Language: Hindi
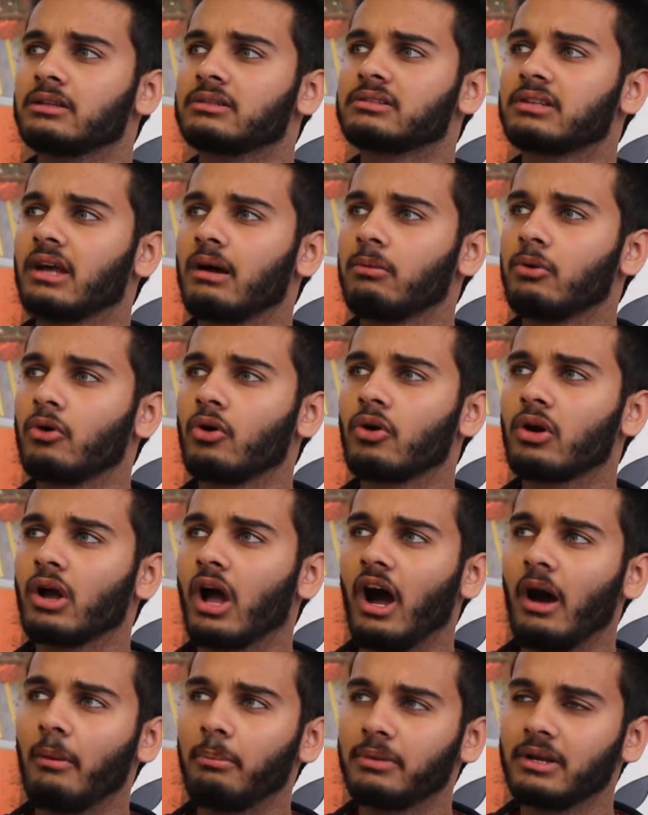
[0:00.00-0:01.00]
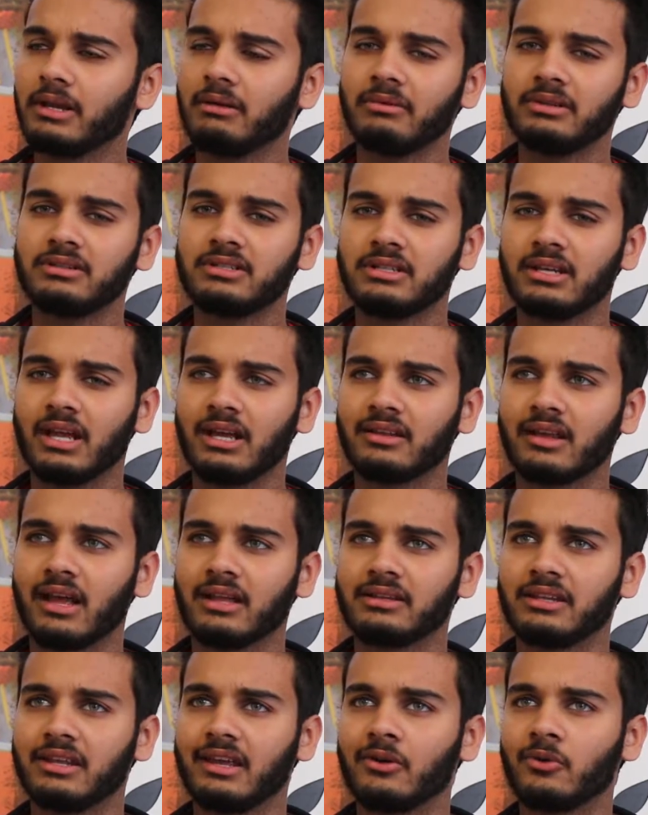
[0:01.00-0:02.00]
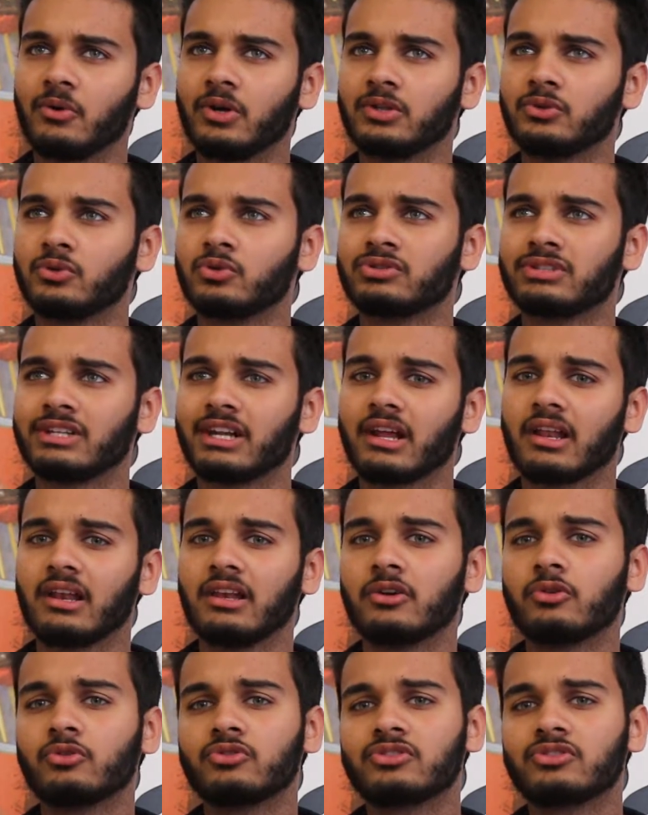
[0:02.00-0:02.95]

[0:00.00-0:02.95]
सब लोग अपने में जीना चाहते हैं कोई दूसरे के लिए कुछ